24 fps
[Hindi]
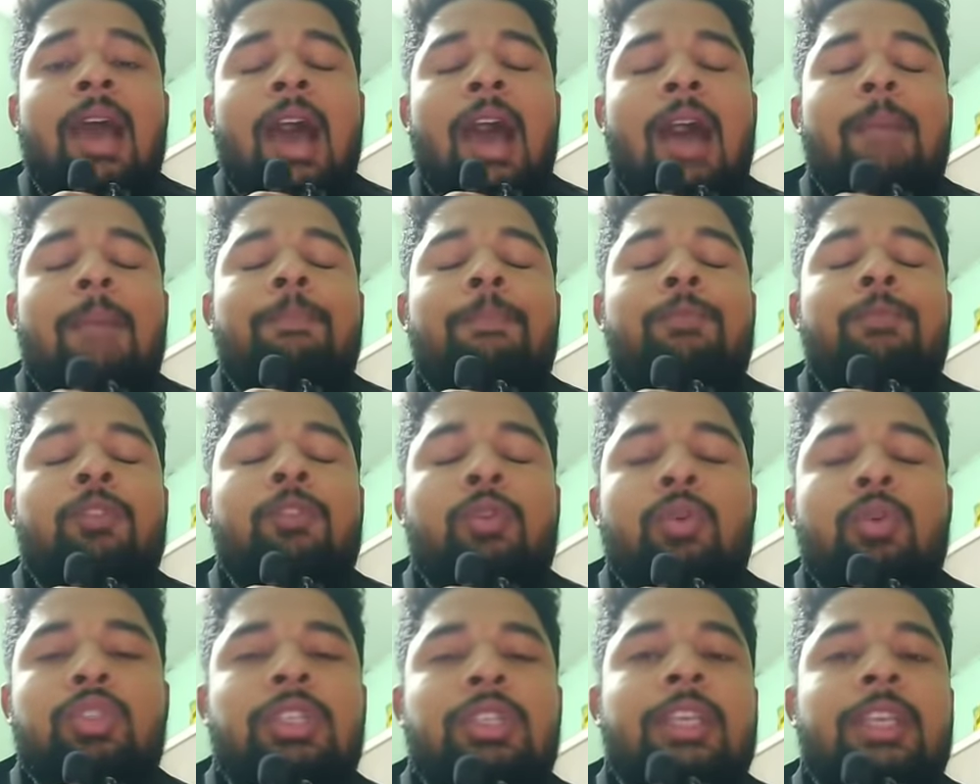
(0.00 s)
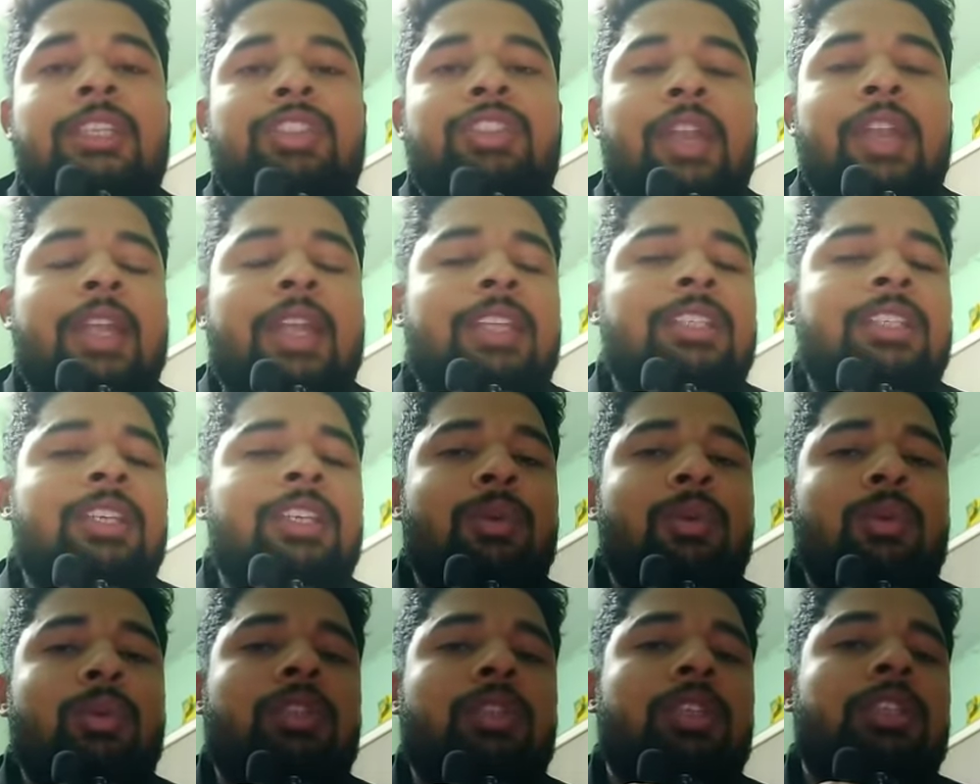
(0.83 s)
आप कुछ स्ट्रेटजी
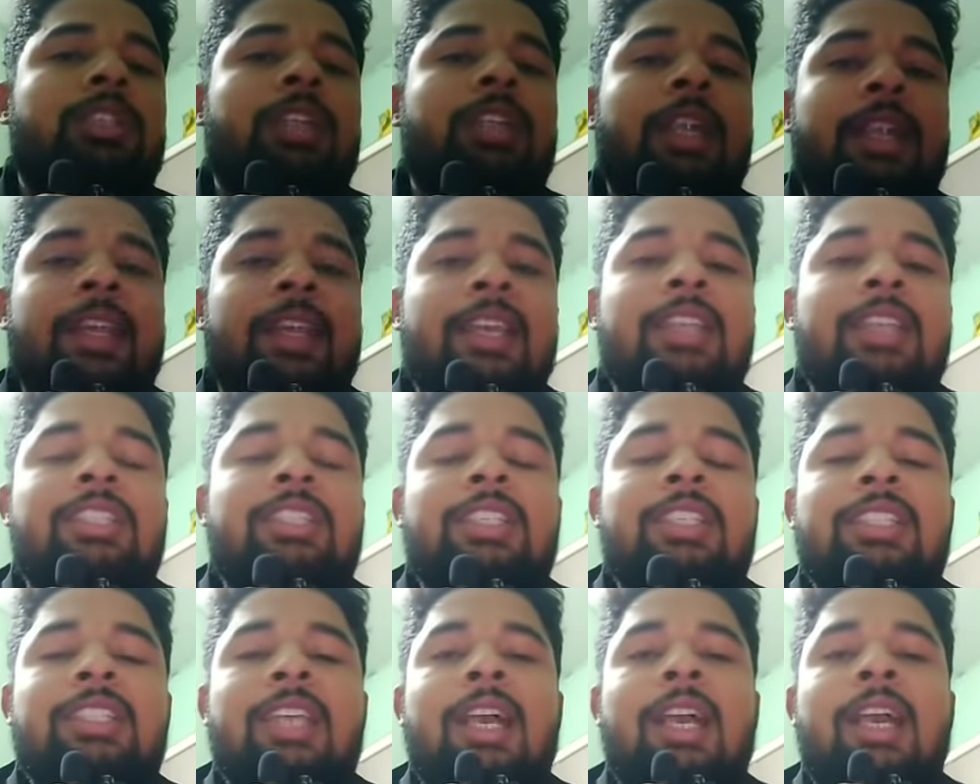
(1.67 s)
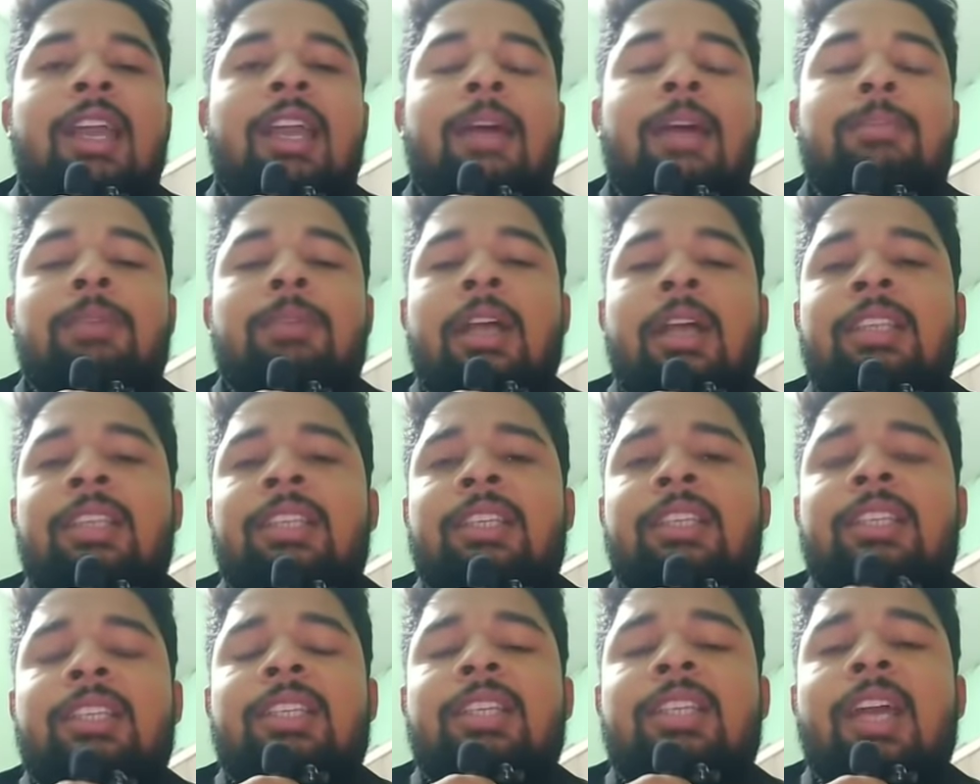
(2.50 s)
कुछ सटीक चीज़ें अगर आप
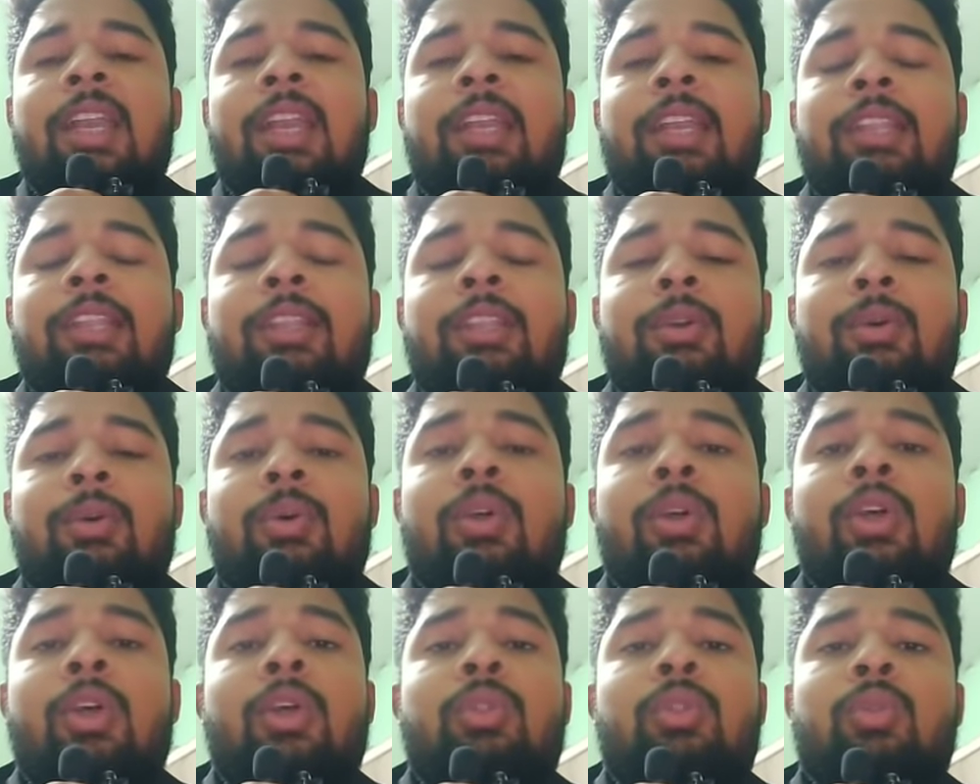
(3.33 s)
अच्छे से जान लेते हो